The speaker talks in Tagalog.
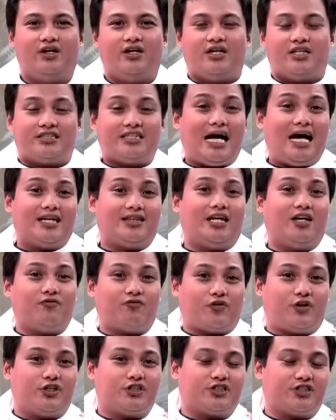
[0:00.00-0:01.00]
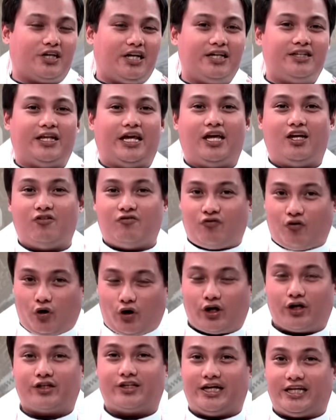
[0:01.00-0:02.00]
Sa ating first reading
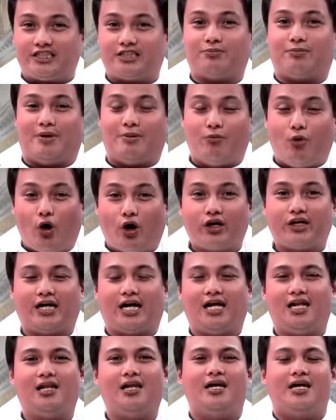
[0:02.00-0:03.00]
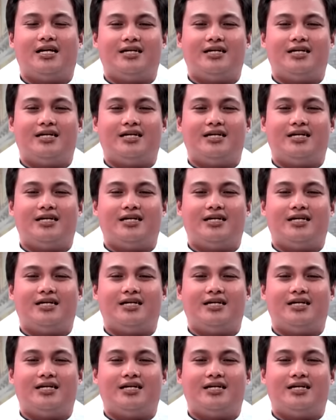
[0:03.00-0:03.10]
for this memorial,